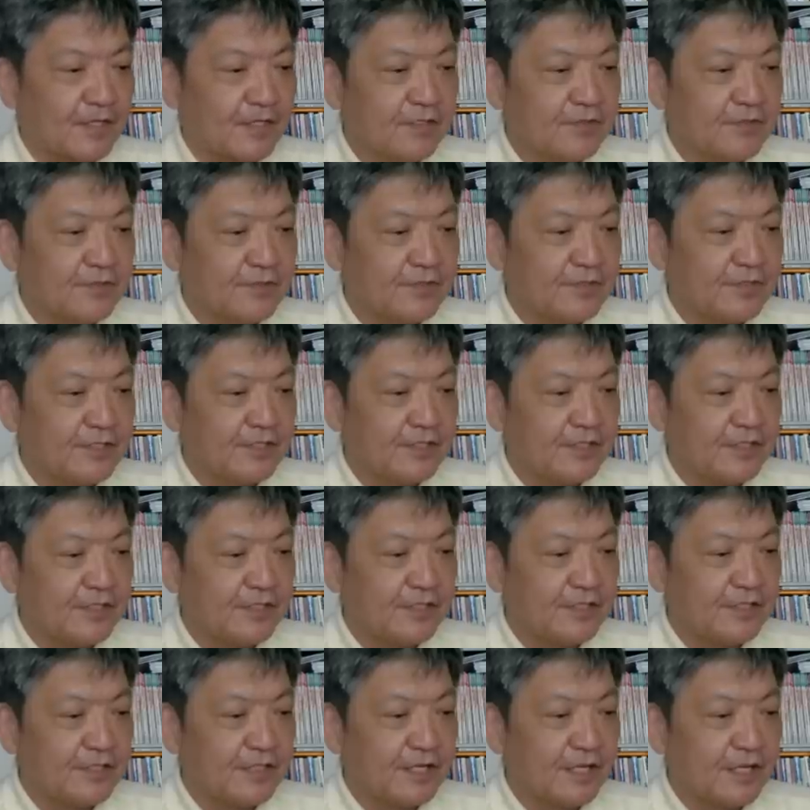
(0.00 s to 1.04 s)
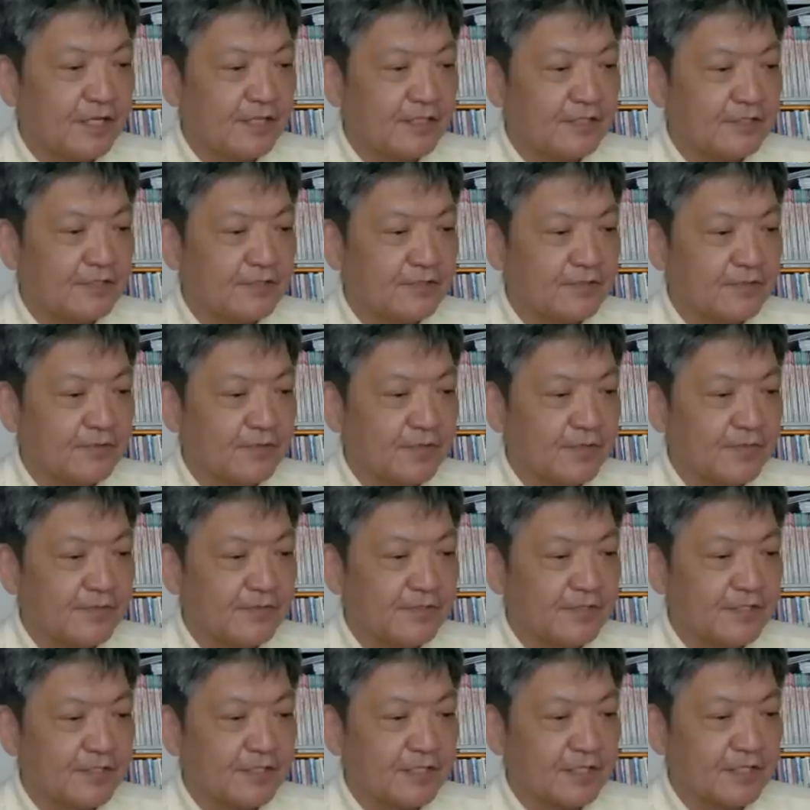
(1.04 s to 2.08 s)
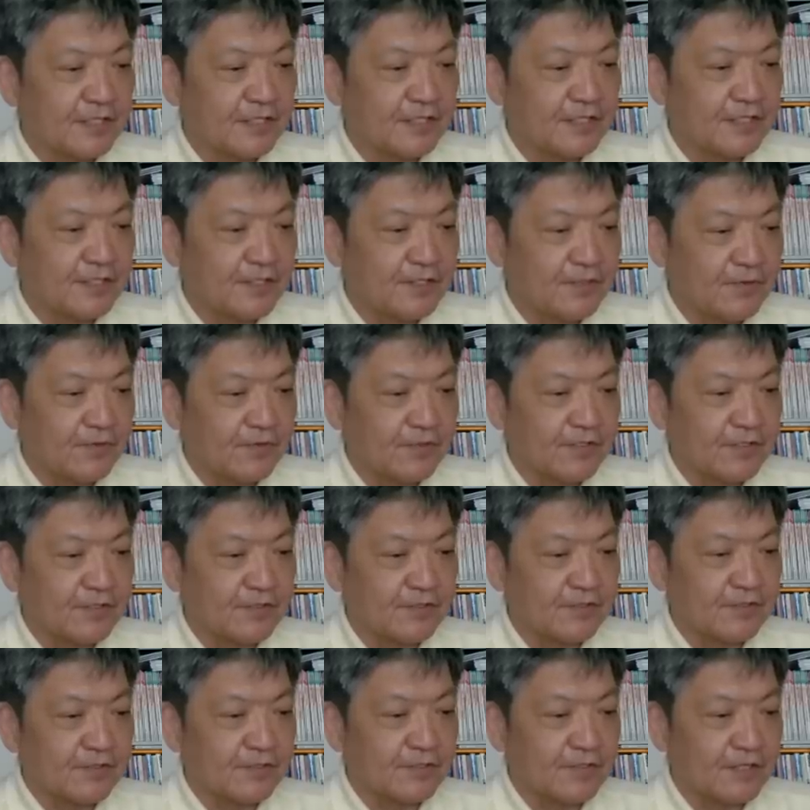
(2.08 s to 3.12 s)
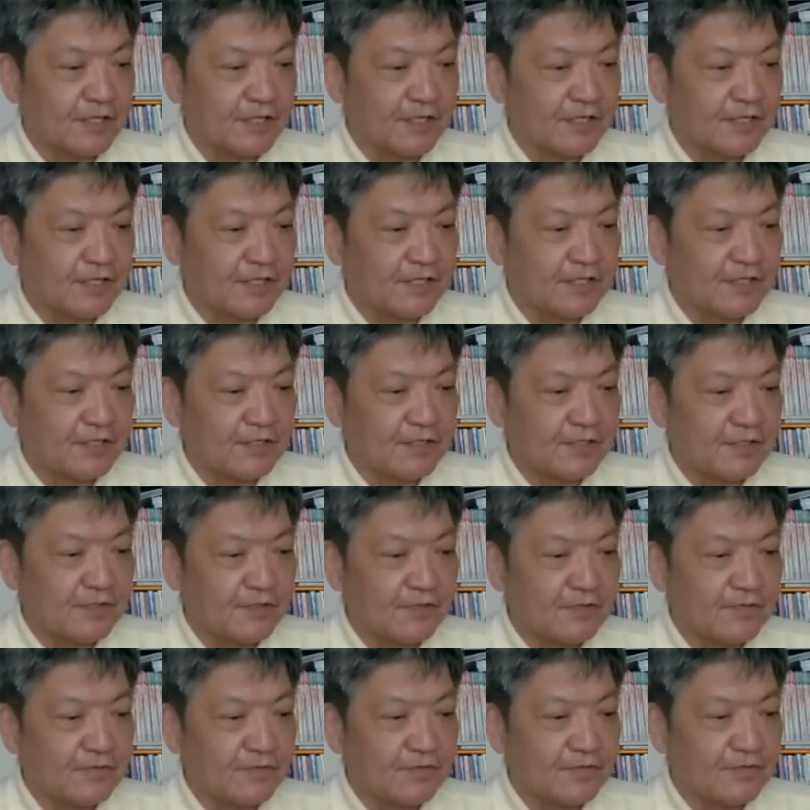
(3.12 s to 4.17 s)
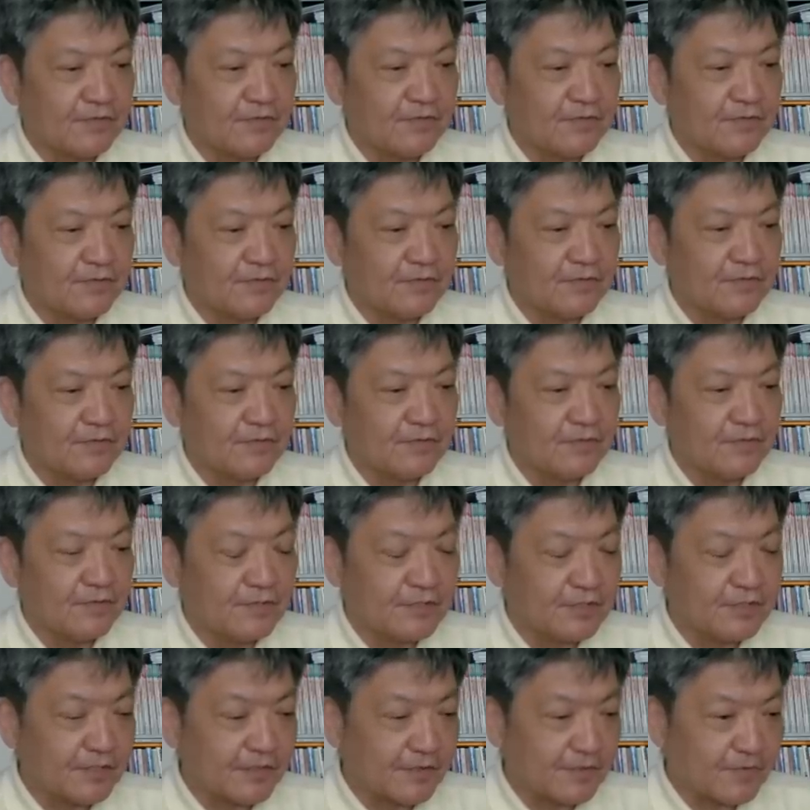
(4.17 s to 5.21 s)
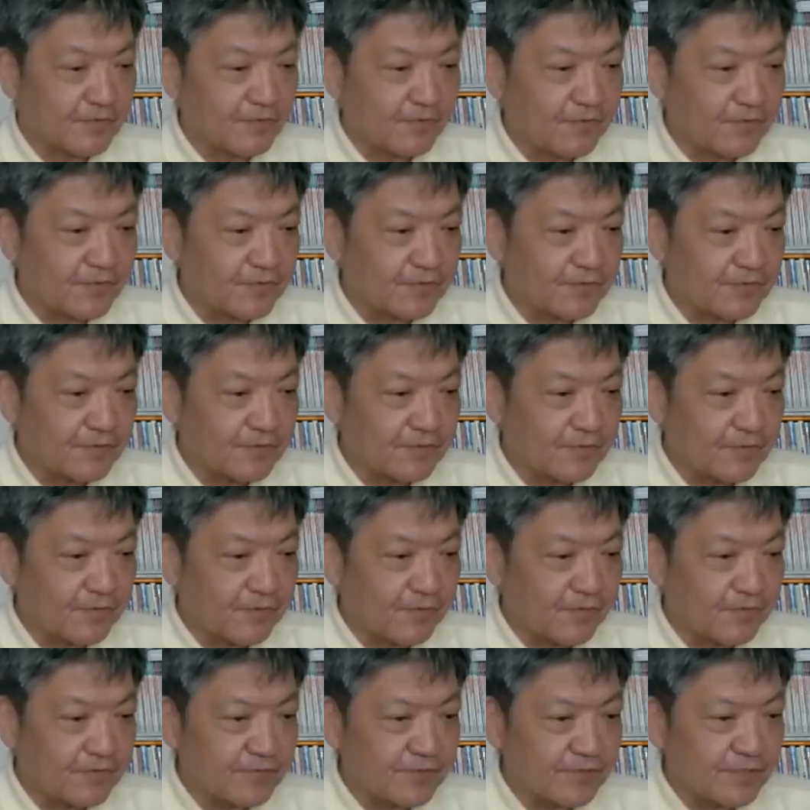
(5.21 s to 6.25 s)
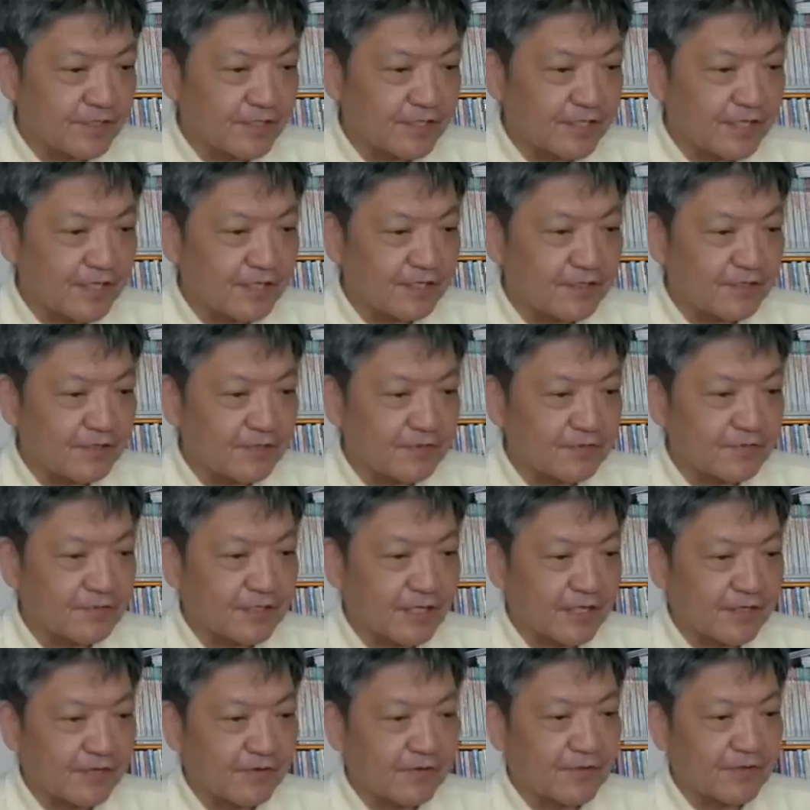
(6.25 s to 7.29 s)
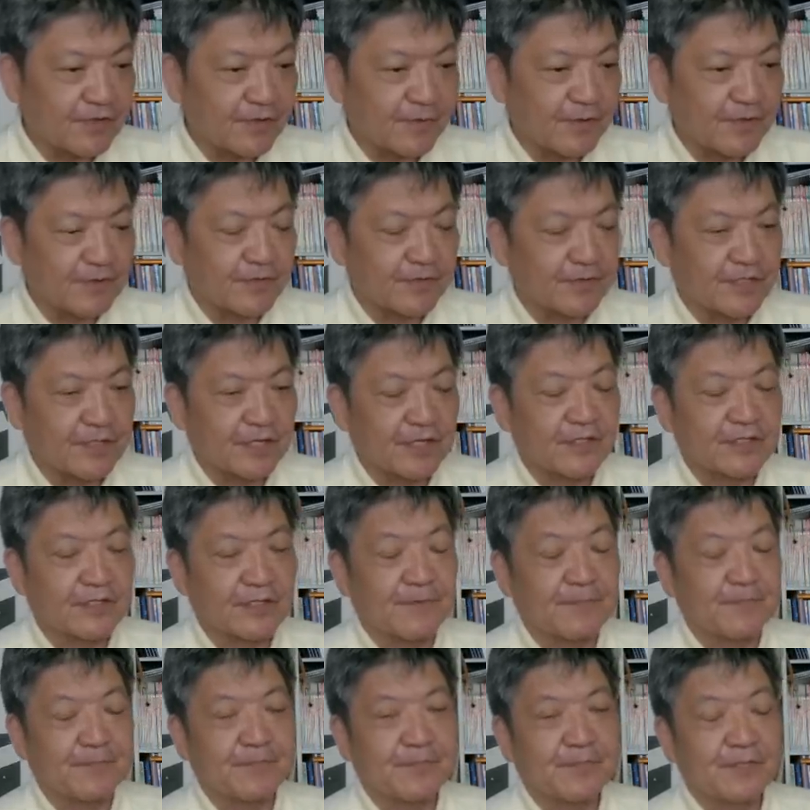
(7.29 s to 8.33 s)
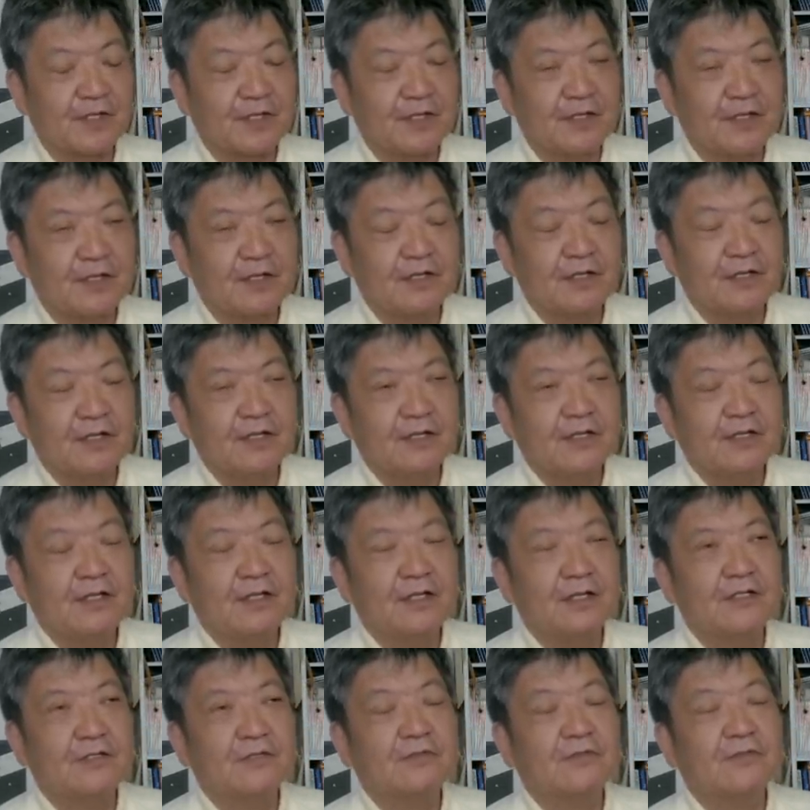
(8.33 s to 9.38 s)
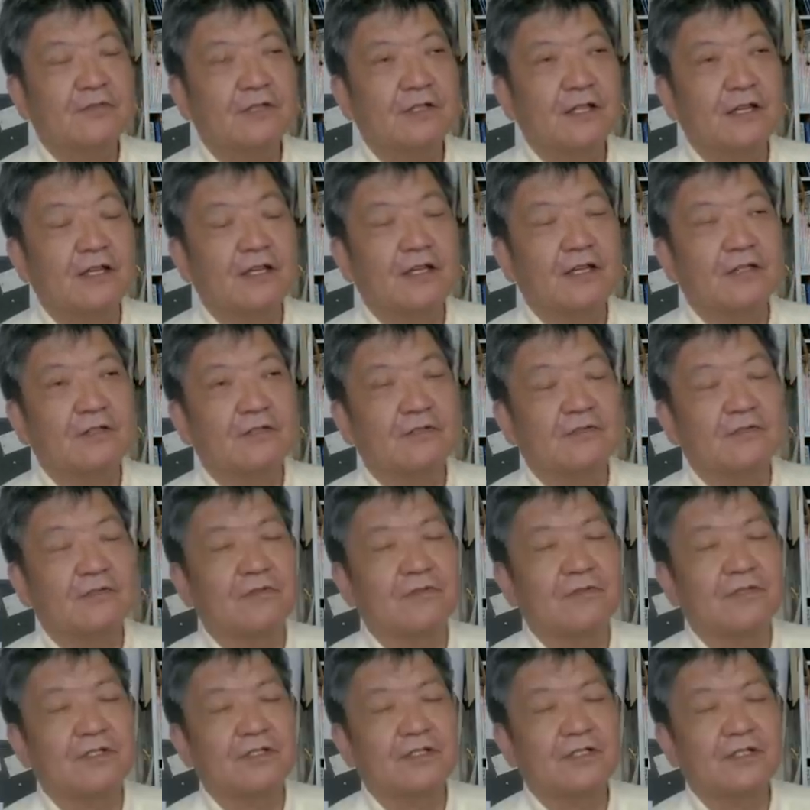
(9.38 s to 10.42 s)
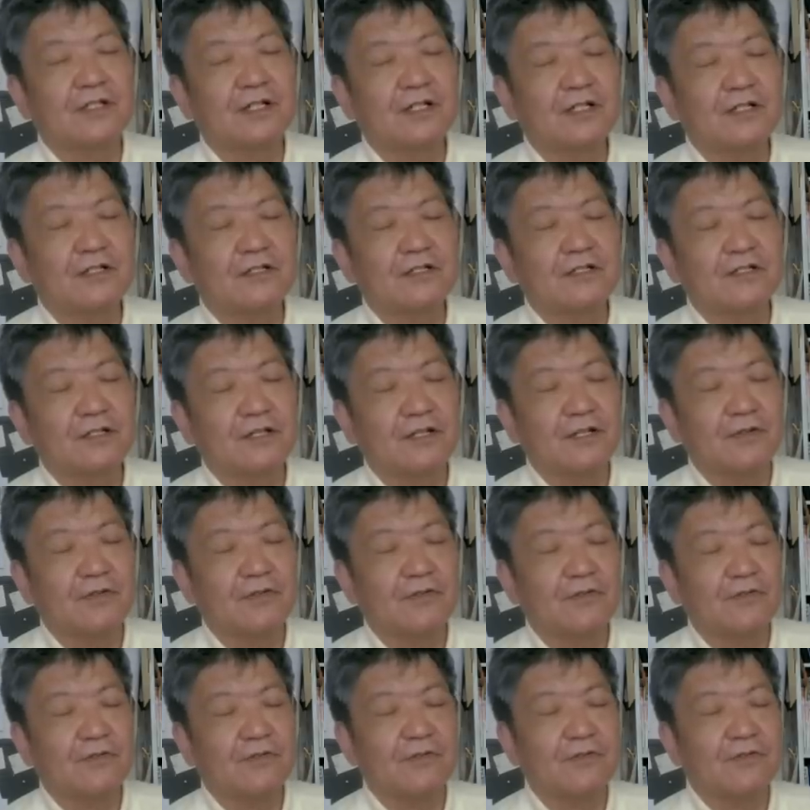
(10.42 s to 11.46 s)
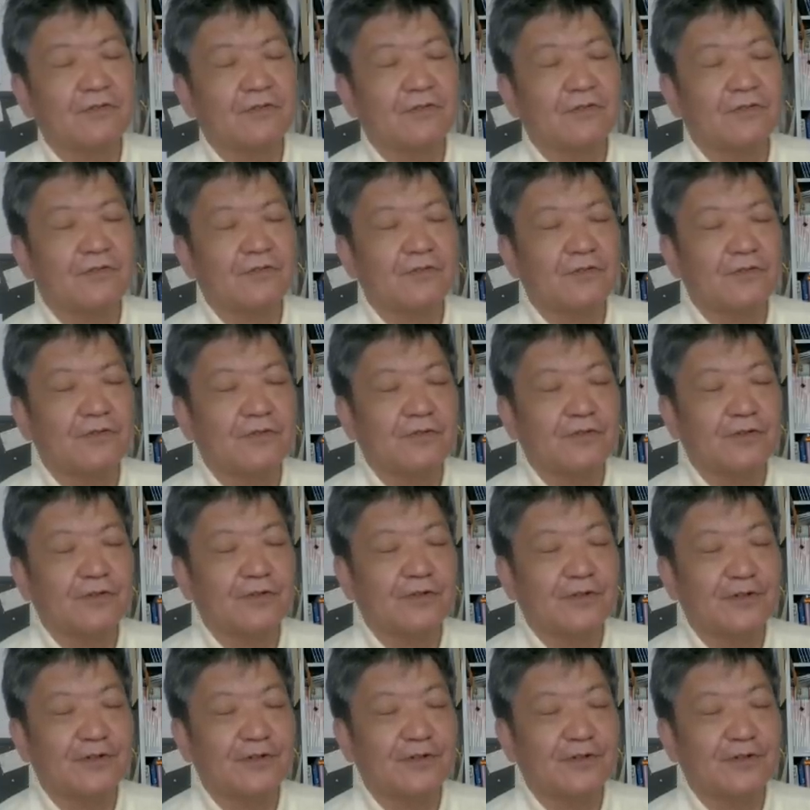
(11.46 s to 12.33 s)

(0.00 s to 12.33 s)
水資源省は6日、2省について緊急、じゃあ洪水緊急対応レベルを引き上げた。えっとね、えっと、位置関係を